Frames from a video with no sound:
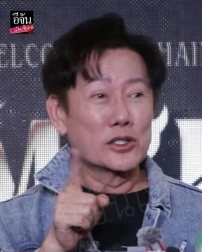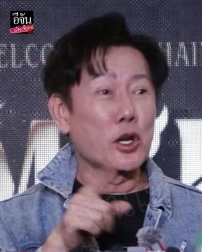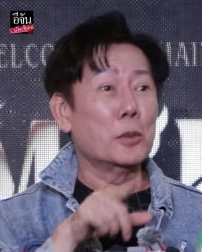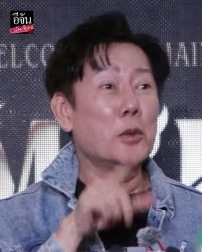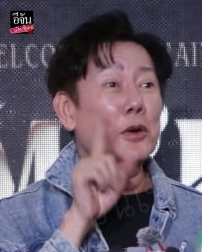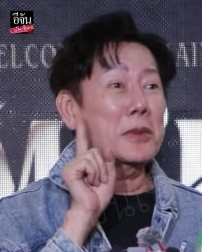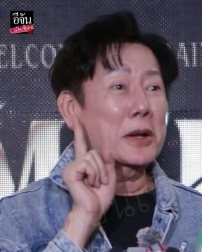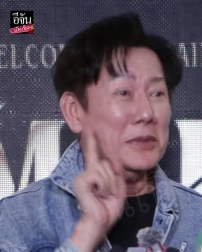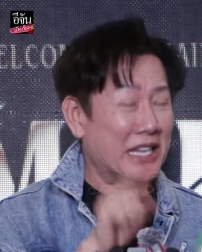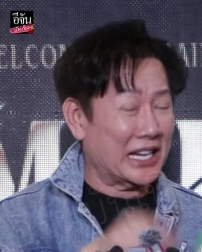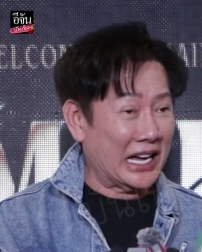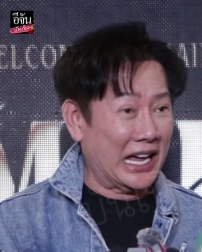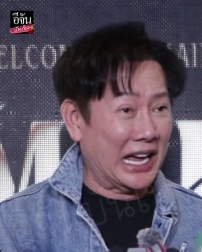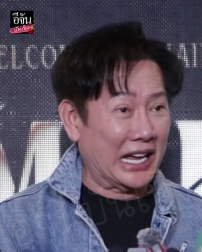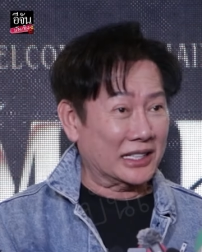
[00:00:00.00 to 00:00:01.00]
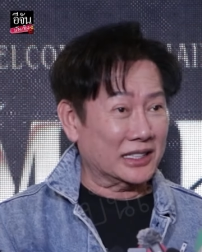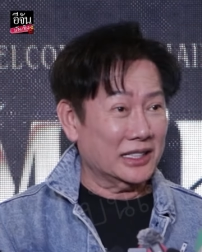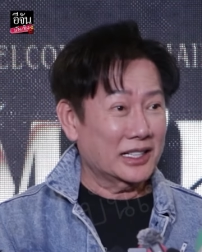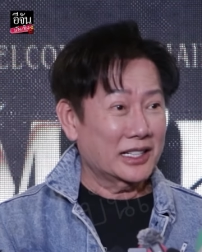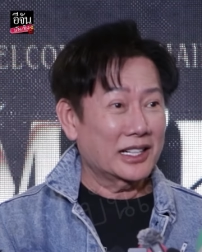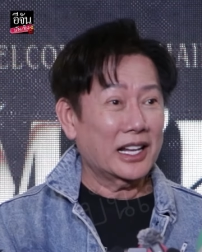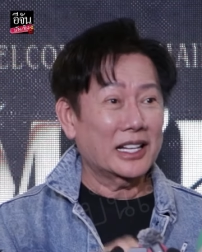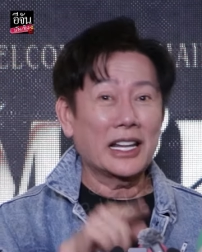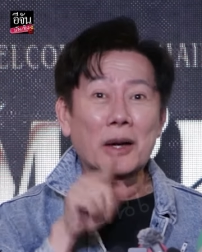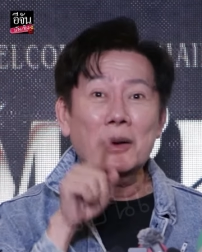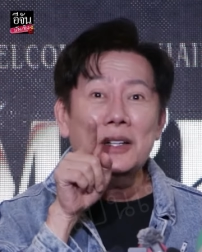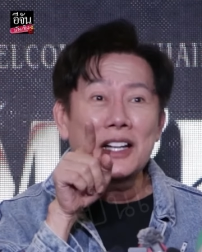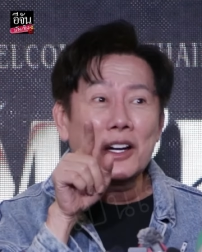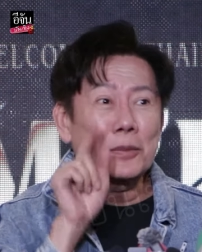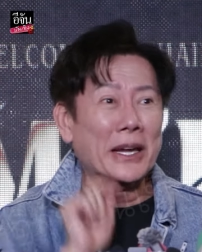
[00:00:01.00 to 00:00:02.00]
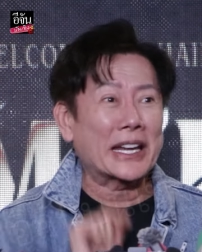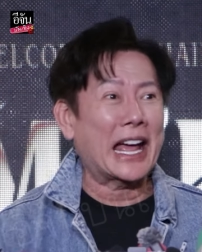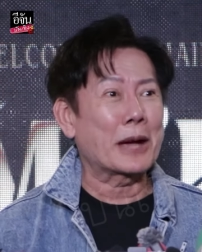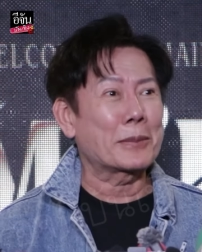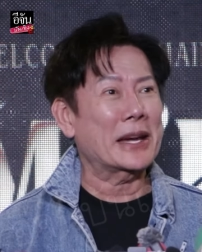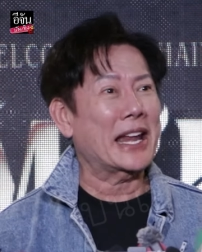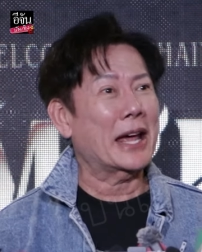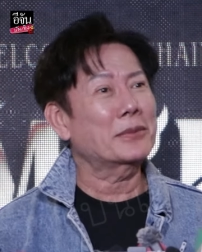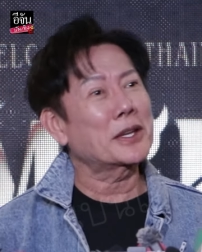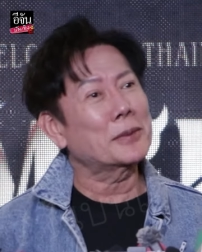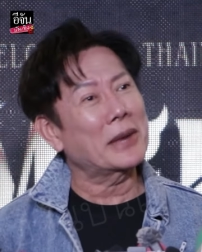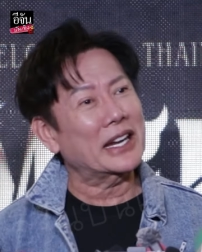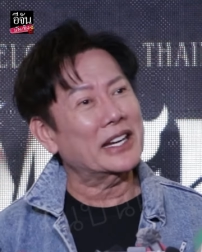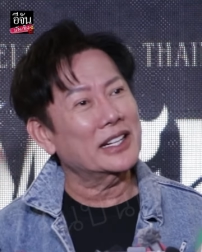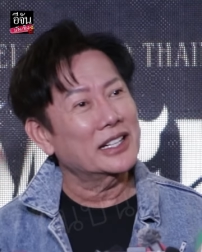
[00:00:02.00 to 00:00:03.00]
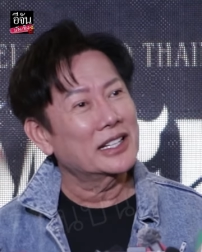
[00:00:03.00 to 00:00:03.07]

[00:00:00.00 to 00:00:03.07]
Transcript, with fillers: สมมุติมันมีอาหารแล้วเรือไปกลางแม่น้ำทำไม